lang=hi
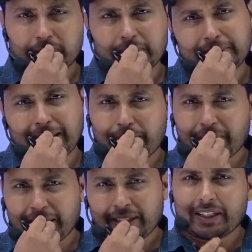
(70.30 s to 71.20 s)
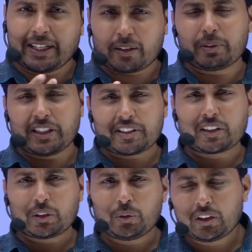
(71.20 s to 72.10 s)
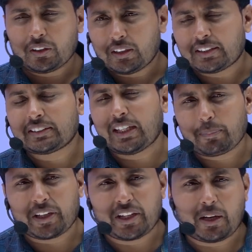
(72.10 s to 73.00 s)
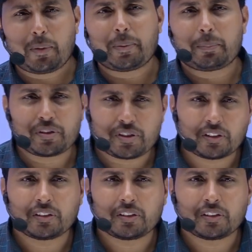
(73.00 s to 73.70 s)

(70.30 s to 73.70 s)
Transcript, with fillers: जैम गेट नेट भी दे सकते हो हाँ। है ना अच्छा जैम गेट हाँ, आपका पर्पस